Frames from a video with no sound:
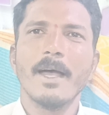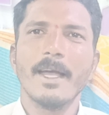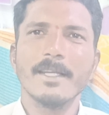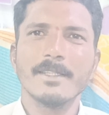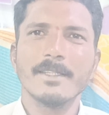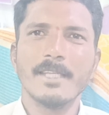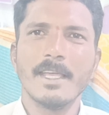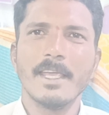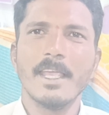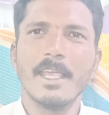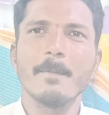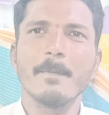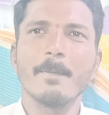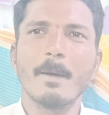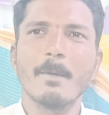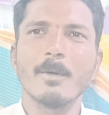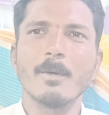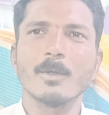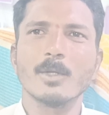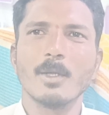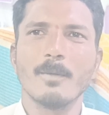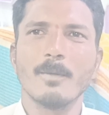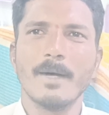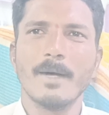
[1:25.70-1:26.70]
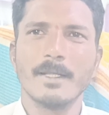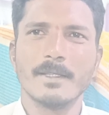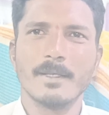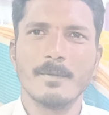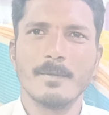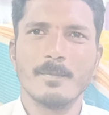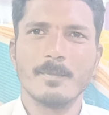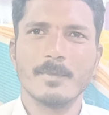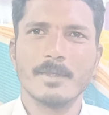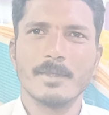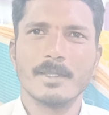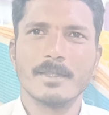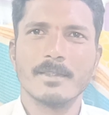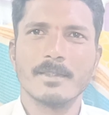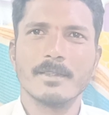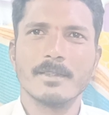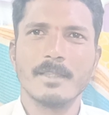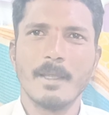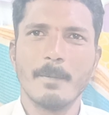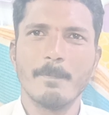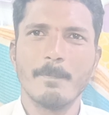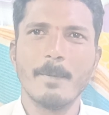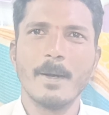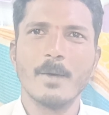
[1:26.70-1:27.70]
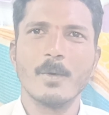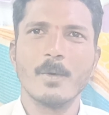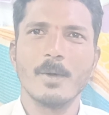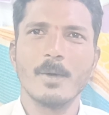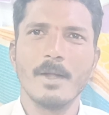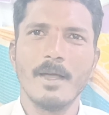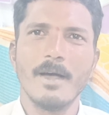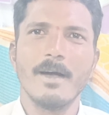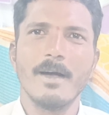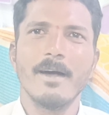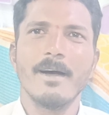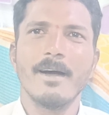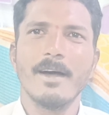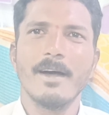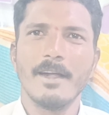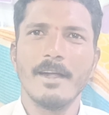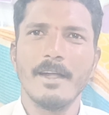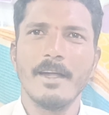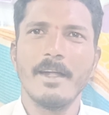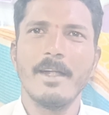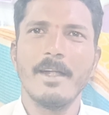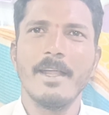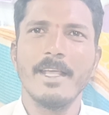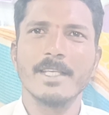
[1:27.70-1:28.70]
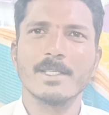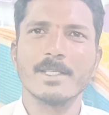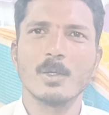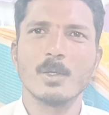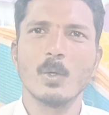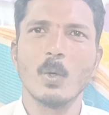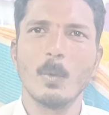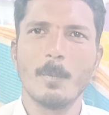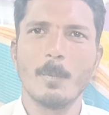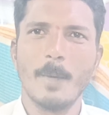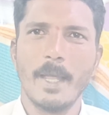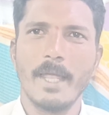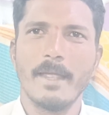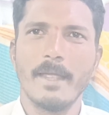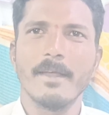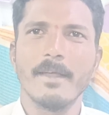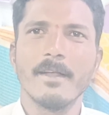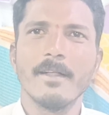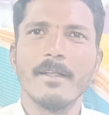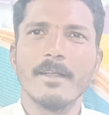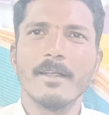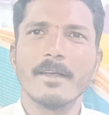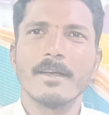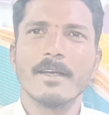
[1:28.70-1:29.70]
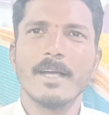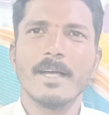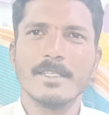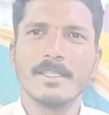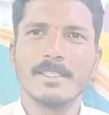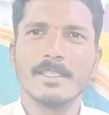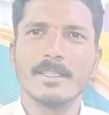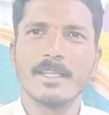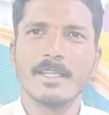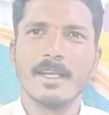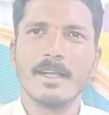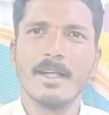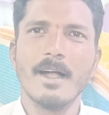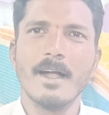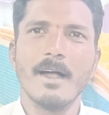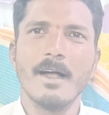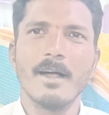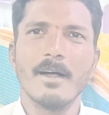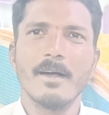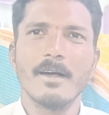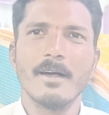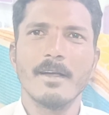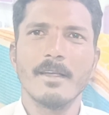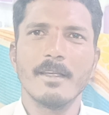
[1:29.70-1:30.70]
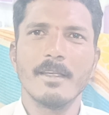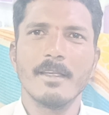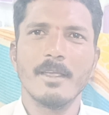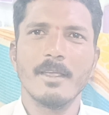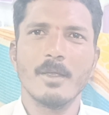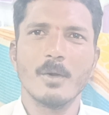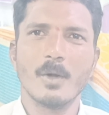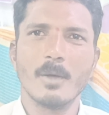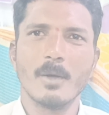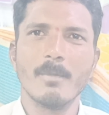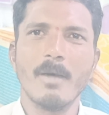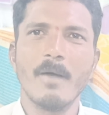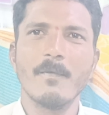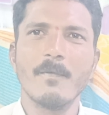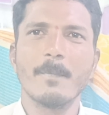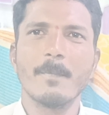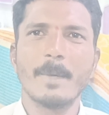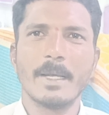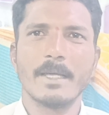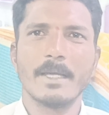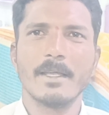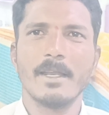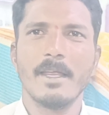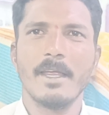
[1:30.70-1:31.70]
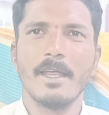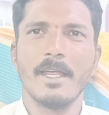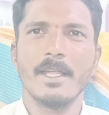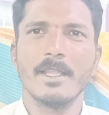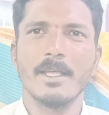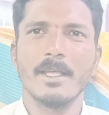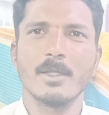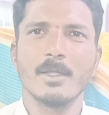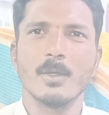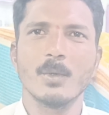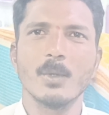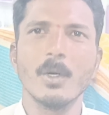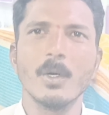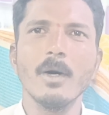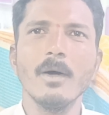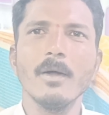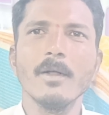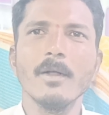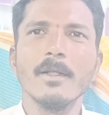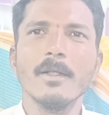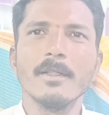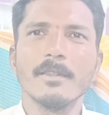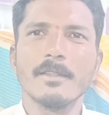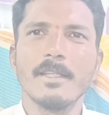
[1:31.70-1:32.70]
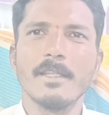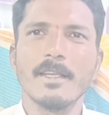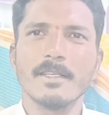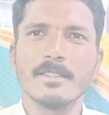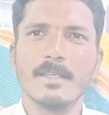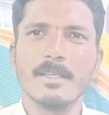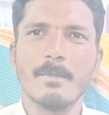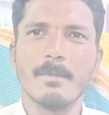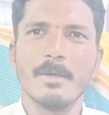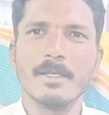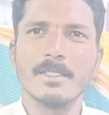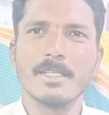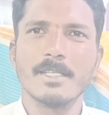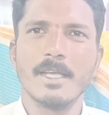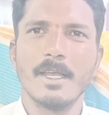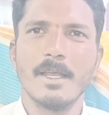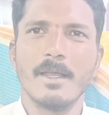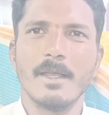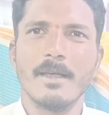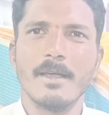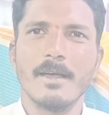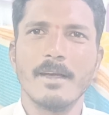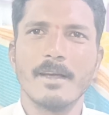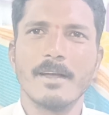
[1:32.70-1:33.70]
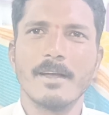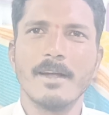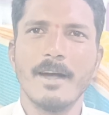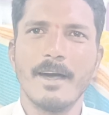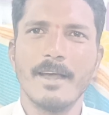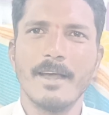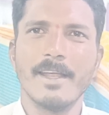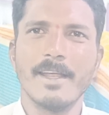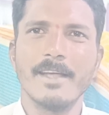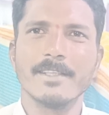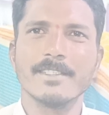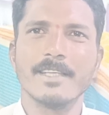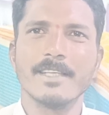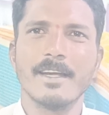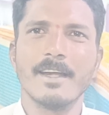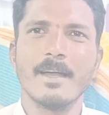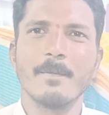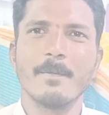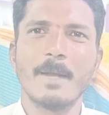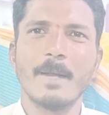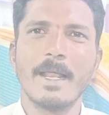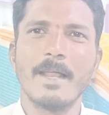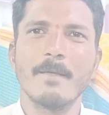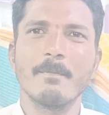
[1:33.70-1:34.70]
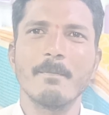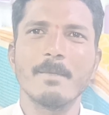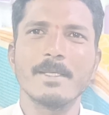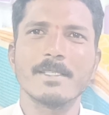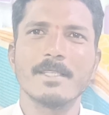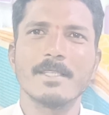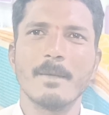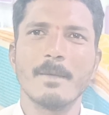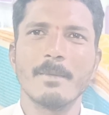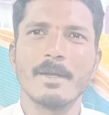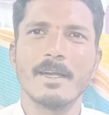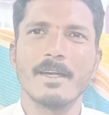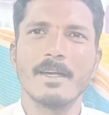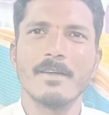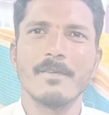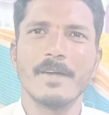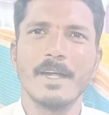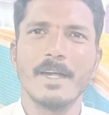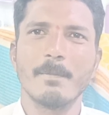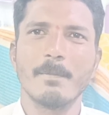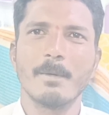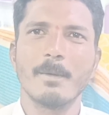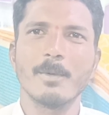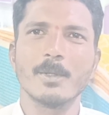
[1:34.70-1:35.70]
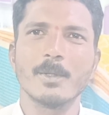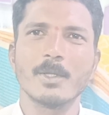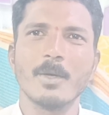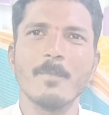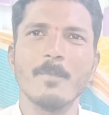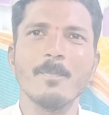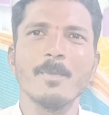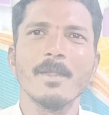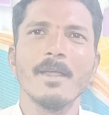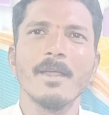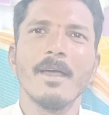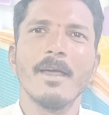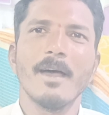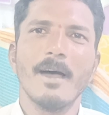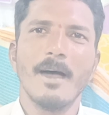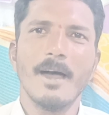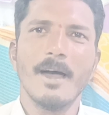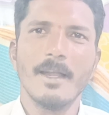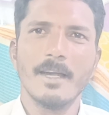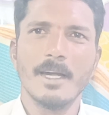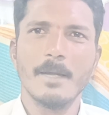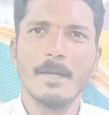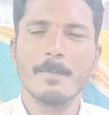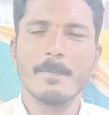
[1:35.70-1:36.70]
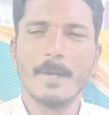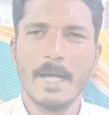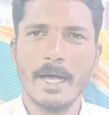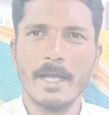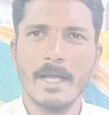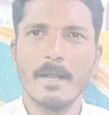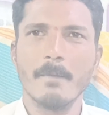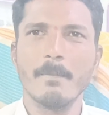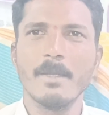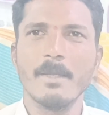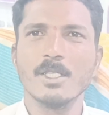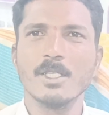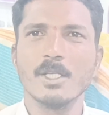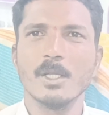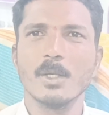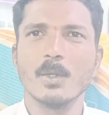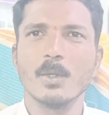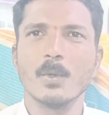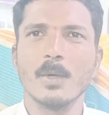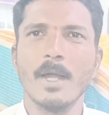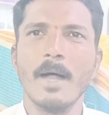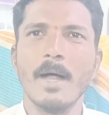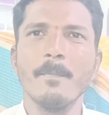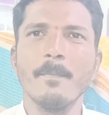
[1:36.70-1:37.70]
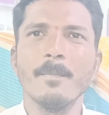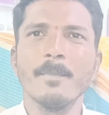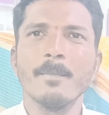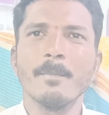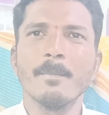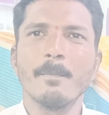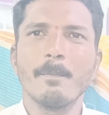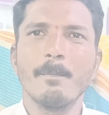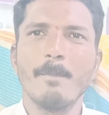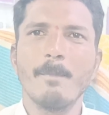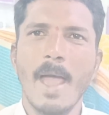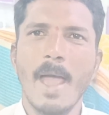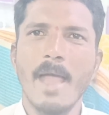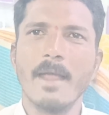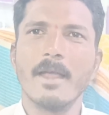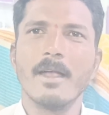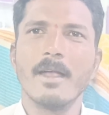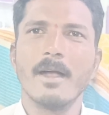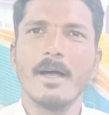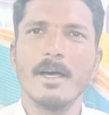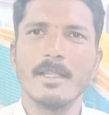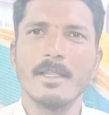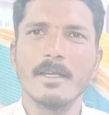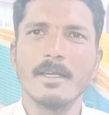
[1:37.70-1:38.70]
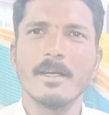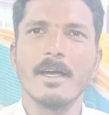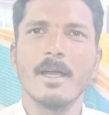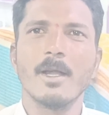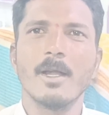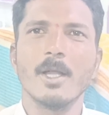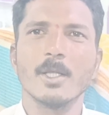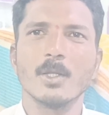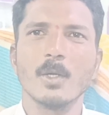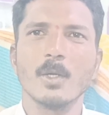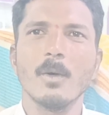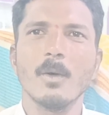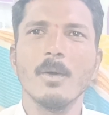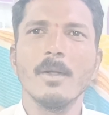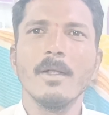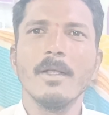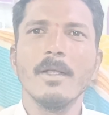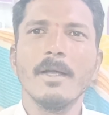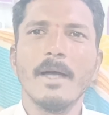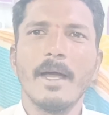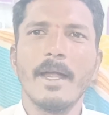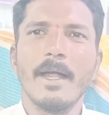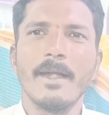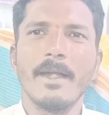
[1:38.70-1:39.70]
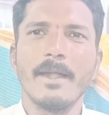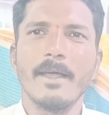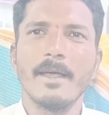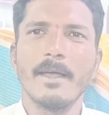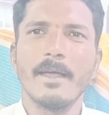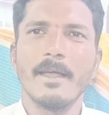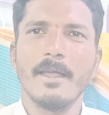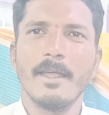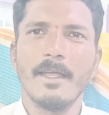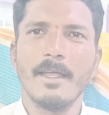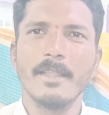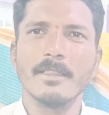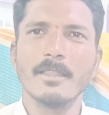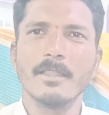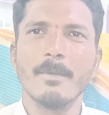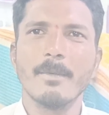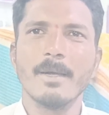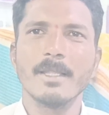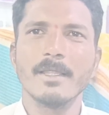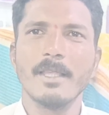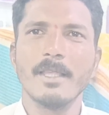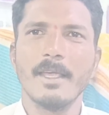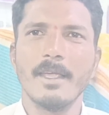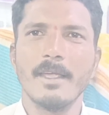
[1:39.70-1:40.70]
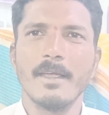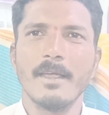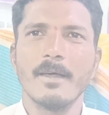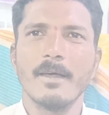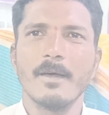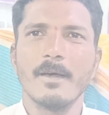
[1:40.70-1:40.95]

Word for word: అయితే ఈ ప్రభుత్వం మాత్రం తప్పకుండా హండ్రెడ్ డేస్ లోపే ఖచ్చితంగా ఈ రుణమాఫీ ప్రక్రియ ఏదైతే ఉందో దీనికి సంబంధించి కార్యాచరణ ప్రారంభిస్తామన్నటువంటి ప్రభుత్వం ఆల్రెడీ ప్రారంభించింది కూడా బ్యాంక్ అధికారులతో అండ్ ఎంతమంది